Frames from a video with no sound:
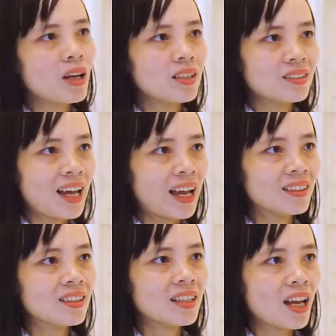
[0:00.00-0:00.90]
là hiện đại
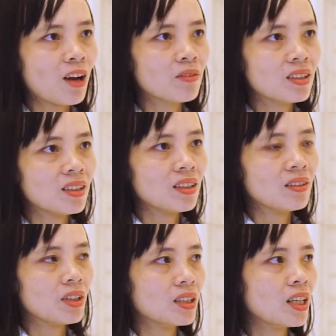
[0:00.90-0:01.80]
như thế nào
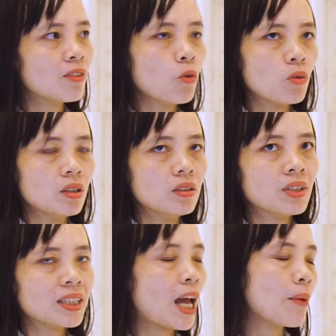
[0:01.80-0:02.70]
thì vấn đề phụ nữ
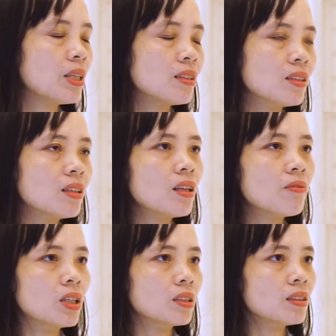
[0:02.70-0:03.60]
Việt Nam hiện giờ là
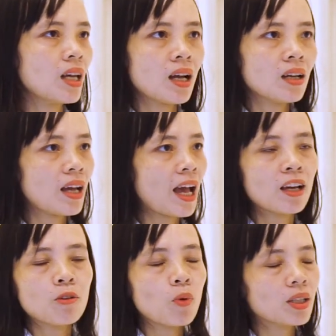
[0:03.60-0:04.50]
vẫn là
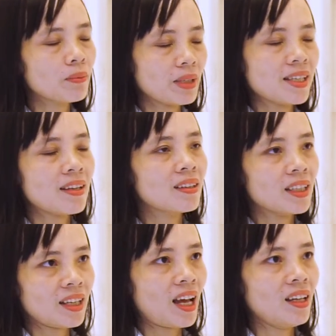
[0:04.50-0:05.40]
ai cũng quan tâm đến gia đình
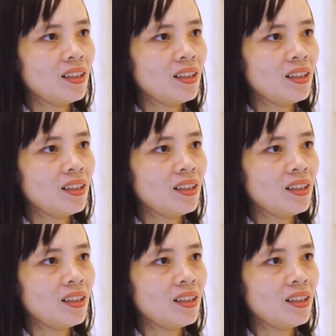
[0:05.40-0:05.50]
hết cả